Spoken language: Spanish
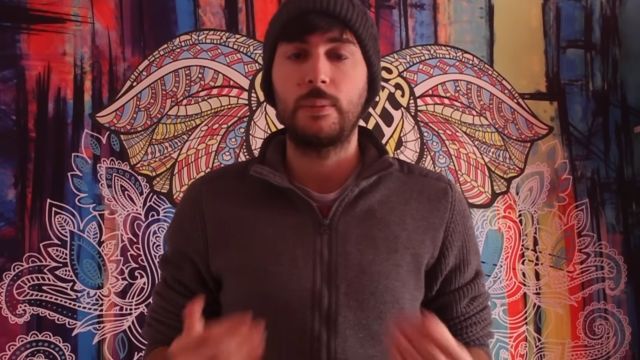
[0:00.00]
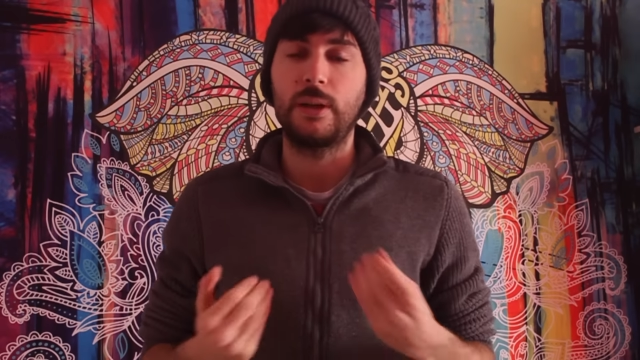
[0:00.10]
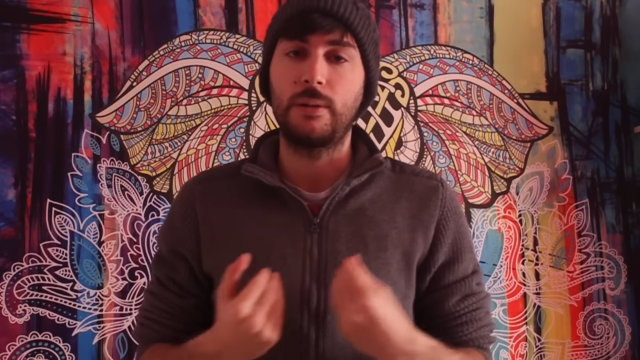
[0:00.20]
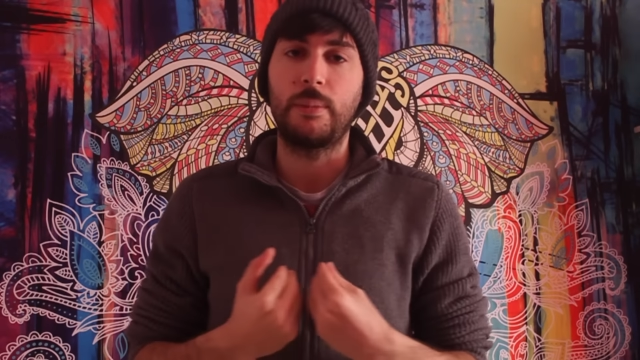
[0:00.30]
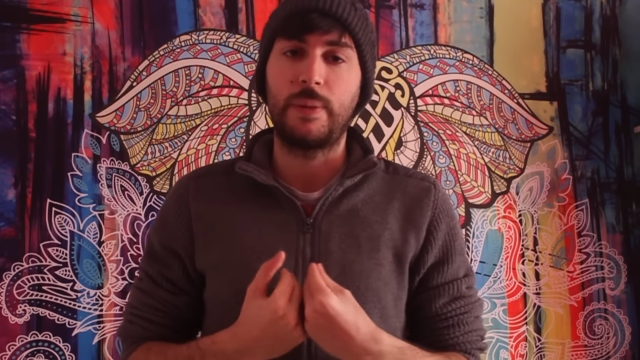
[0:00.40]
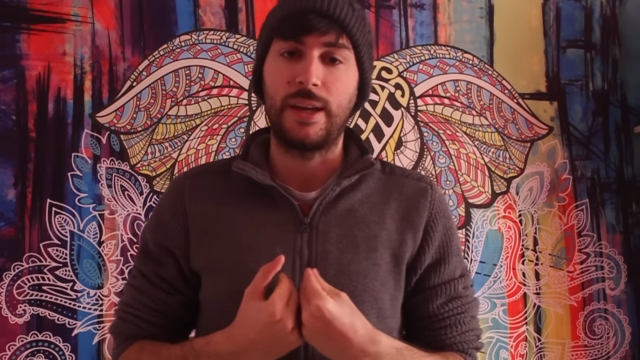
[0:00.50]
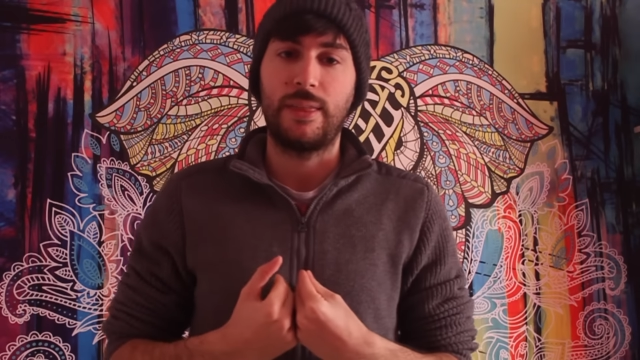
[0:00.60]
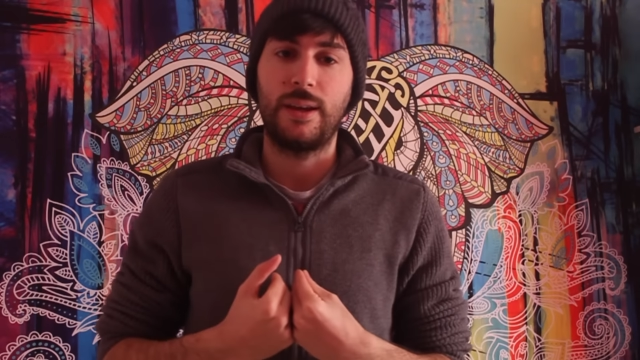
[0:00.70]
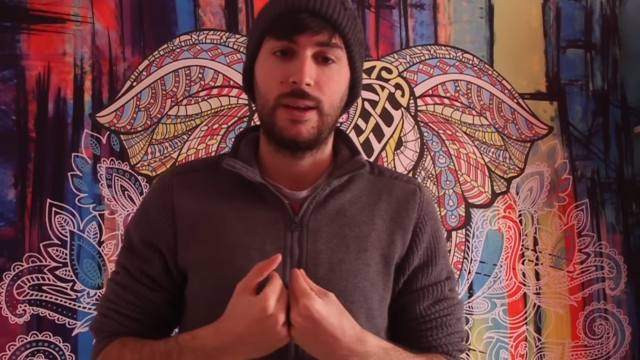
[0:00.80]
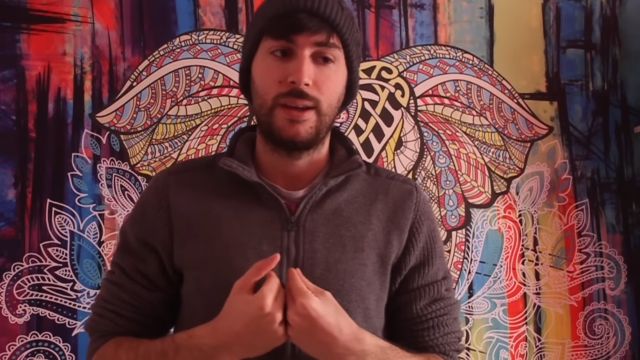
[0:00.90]
pero me
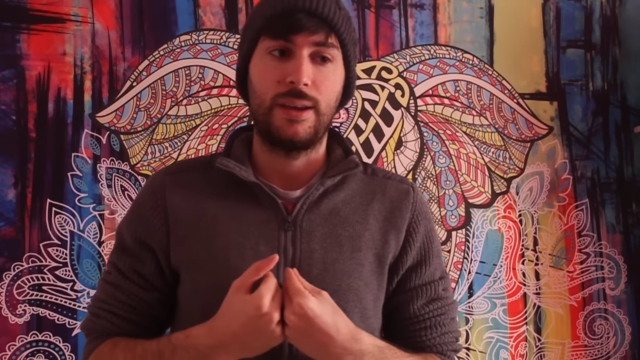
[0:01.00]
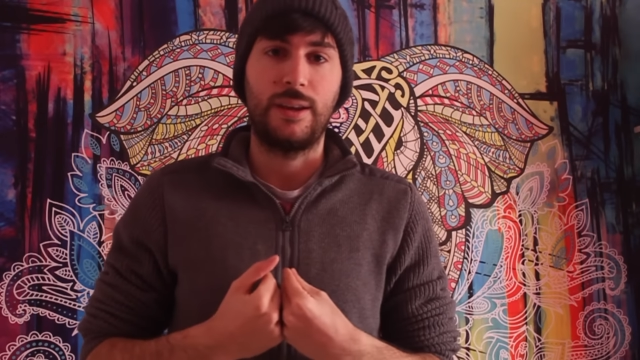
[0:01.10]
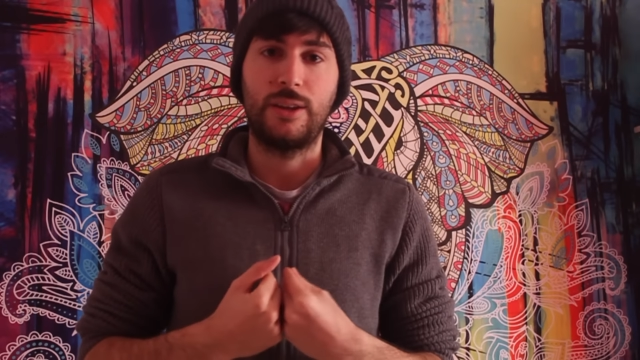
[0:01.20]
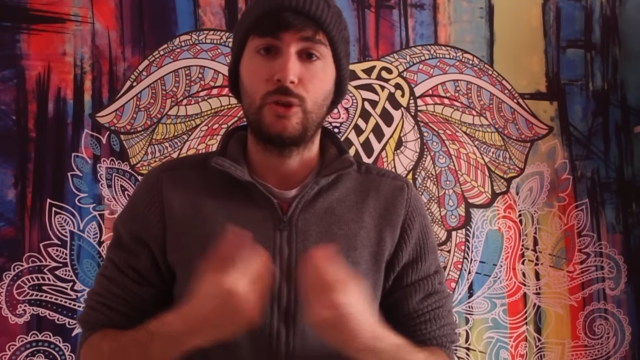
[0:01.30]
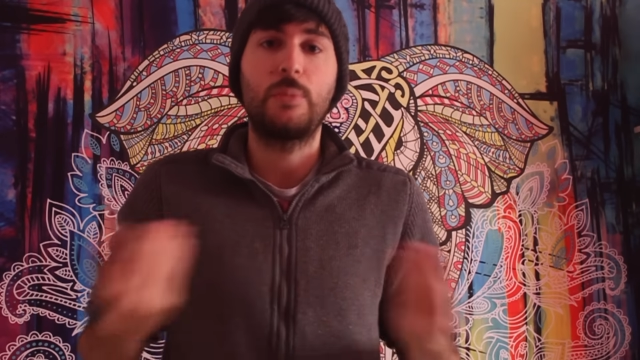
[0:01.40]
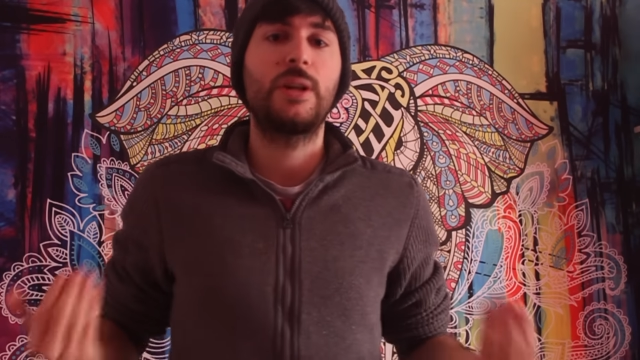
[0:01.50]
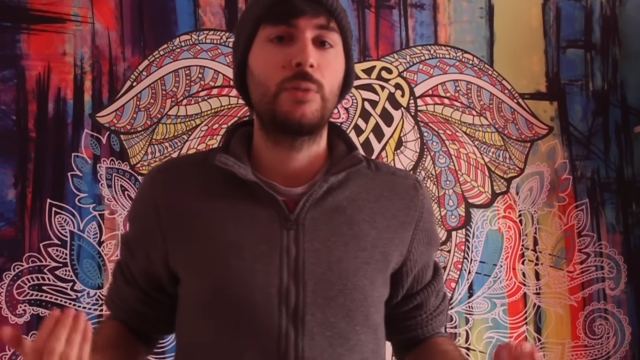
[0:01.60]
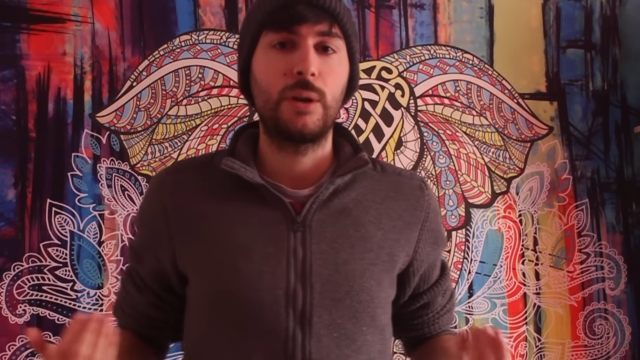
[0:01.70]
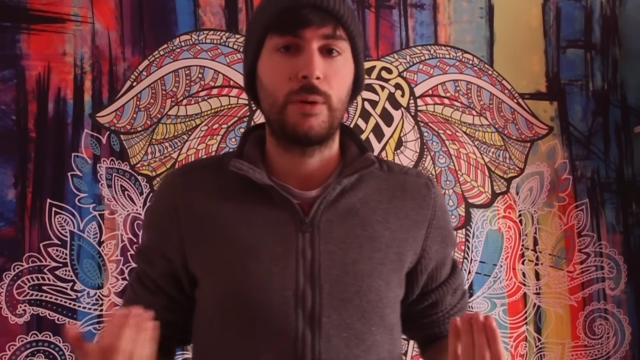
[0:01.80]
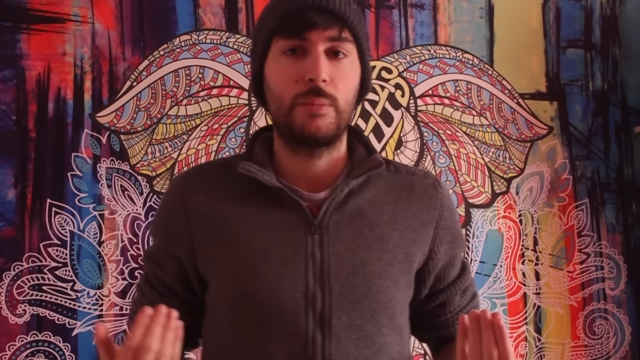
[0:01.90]
parece que es lo
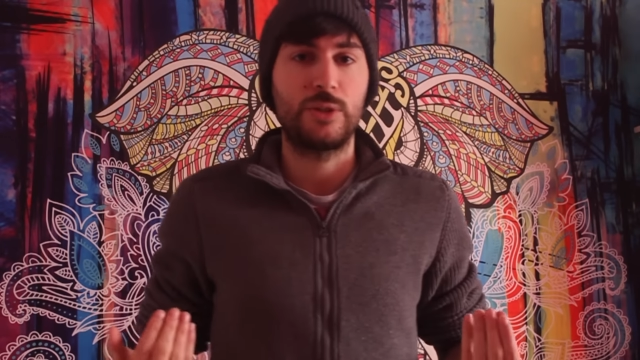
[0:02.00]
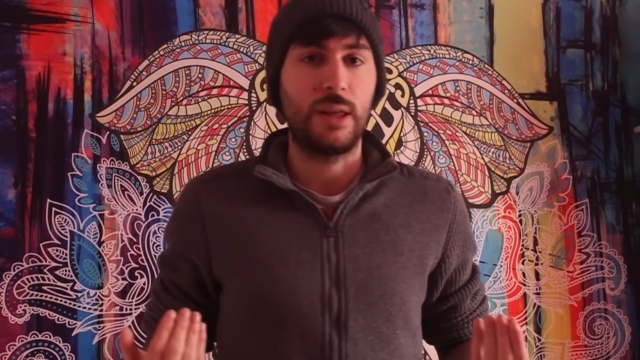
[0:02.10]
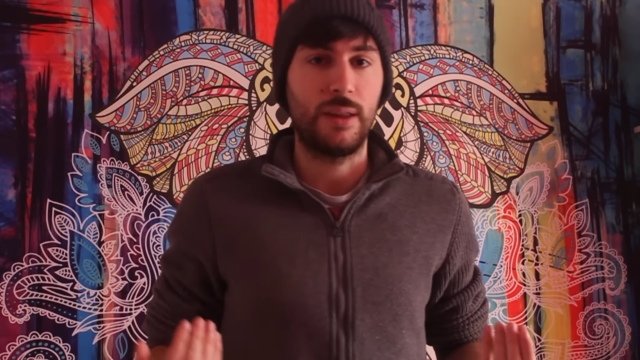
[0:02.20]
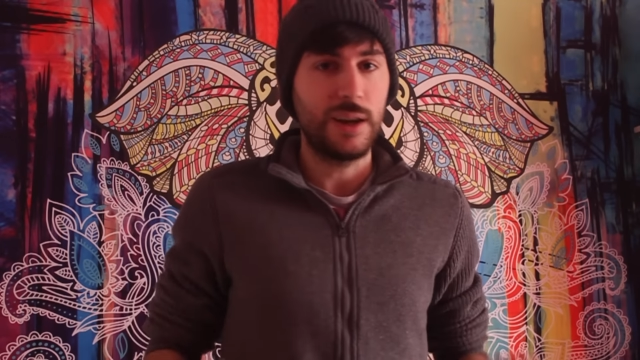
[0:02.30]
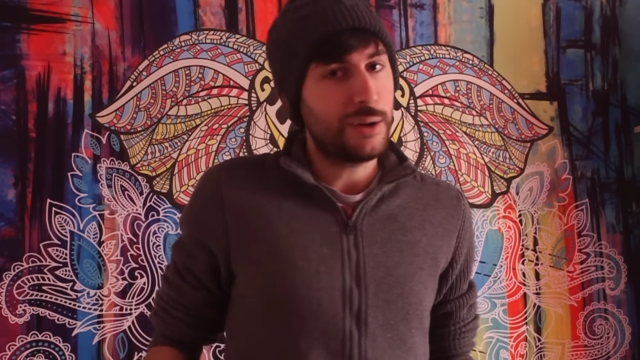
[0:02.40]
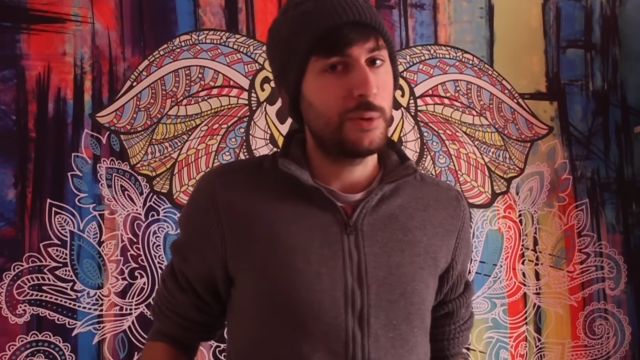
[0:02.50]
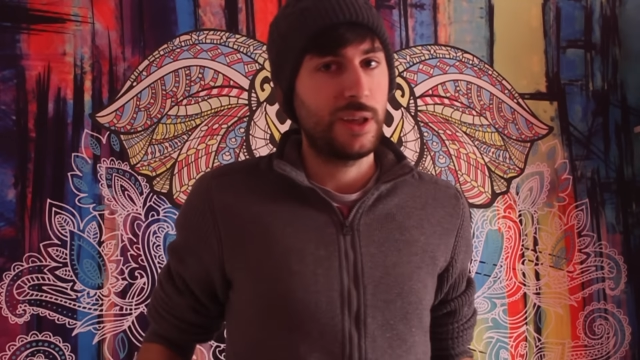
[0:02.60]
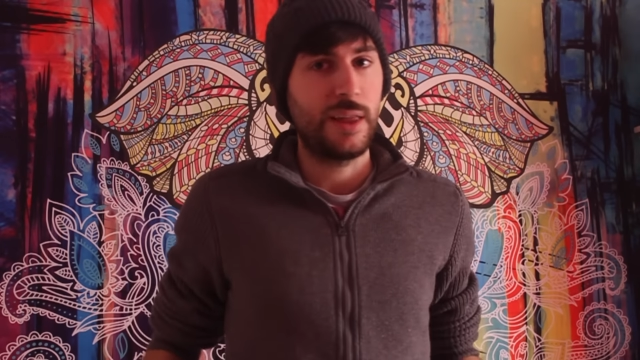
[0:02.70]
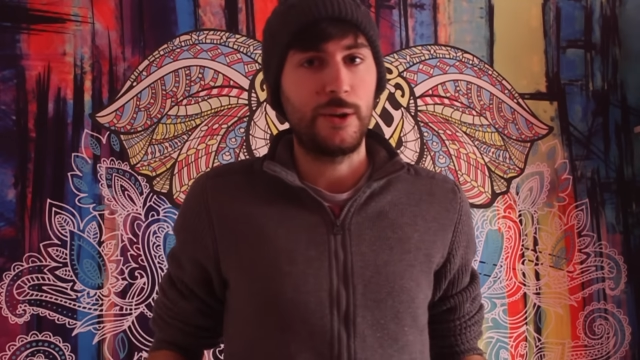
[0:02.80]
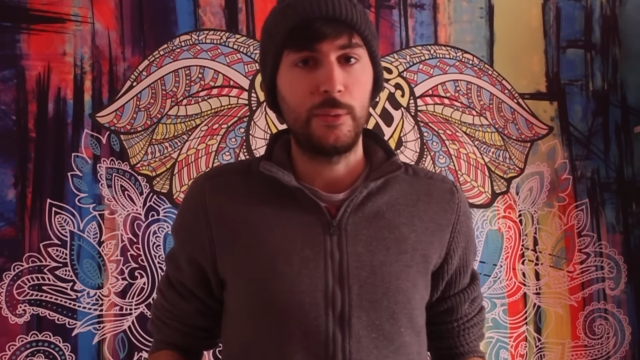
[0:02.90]
mínimo que podemos hacer la
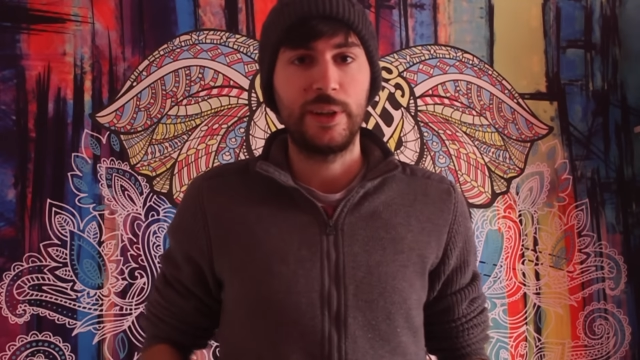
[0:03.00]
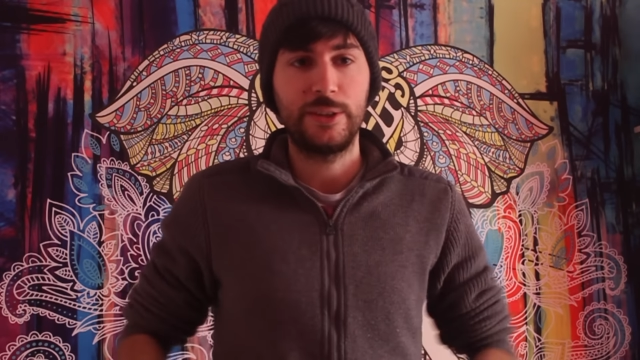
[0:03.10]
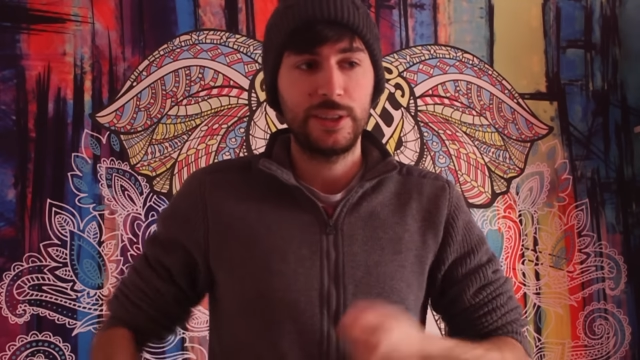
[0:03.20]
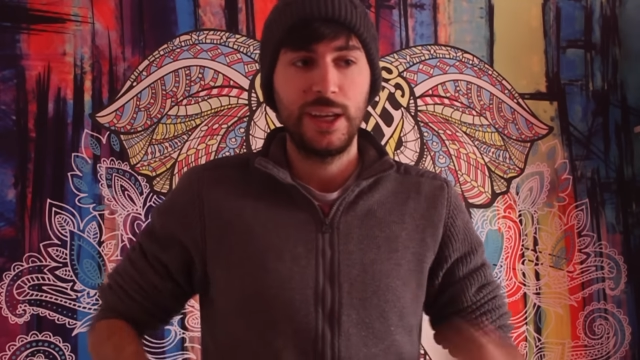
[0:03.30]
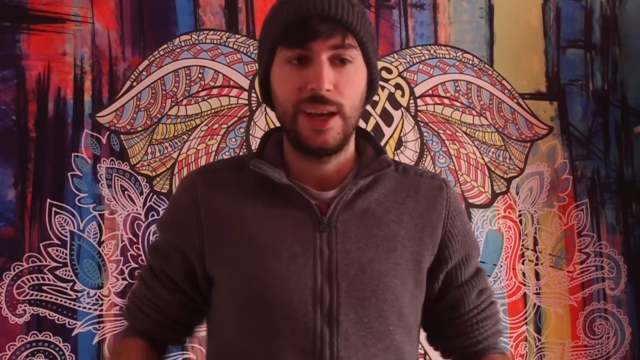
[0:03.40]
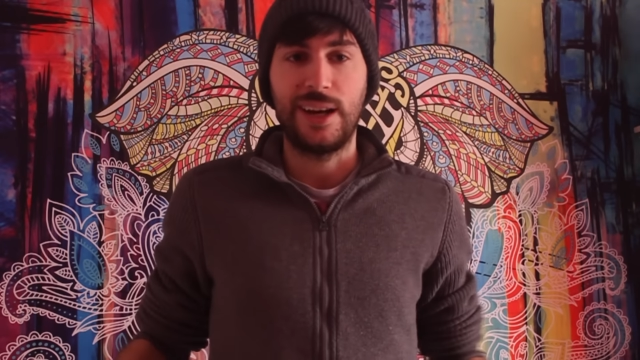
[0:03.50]
comunidad de cuberos